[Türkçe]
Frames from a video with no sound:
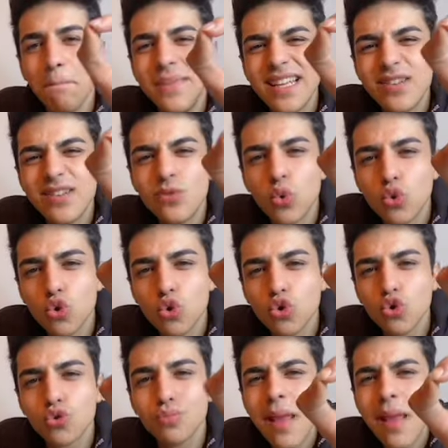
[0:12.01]
Bir
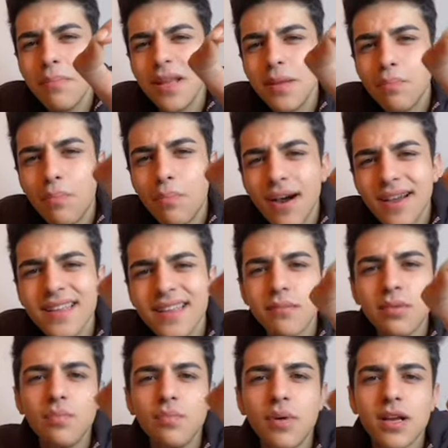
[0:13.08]
kuruş ne bir pay
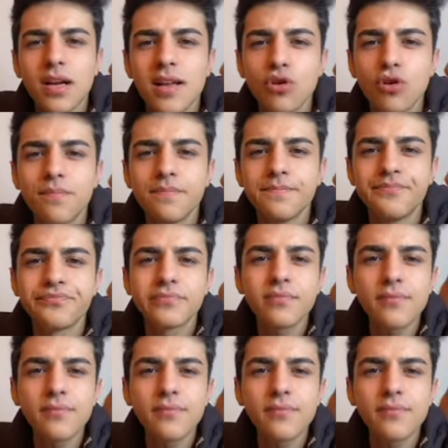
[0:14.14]
ne bir para alıyorum.